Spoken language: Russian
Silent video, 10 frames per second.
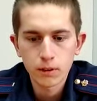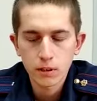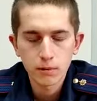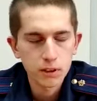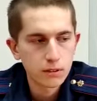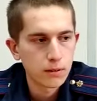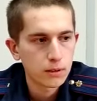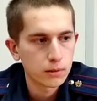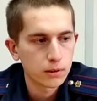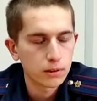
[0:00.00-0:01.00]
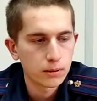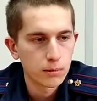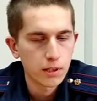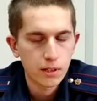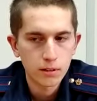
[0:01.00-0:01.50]
Вчера, 29
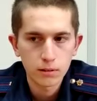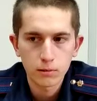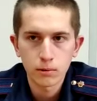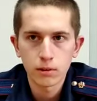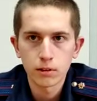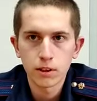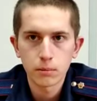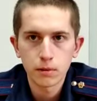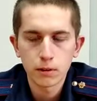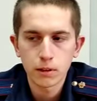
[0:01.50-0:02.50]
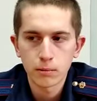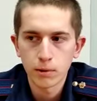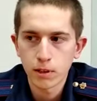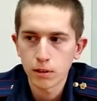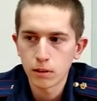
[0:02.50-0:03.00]
сентября, около 7 вечера,
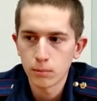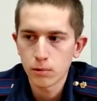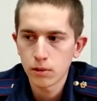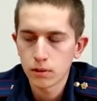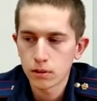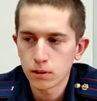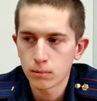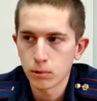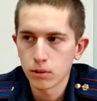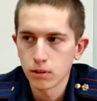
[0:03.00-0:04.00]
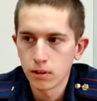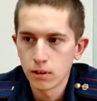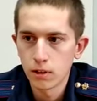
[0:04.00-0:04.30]
поехал домой с работы.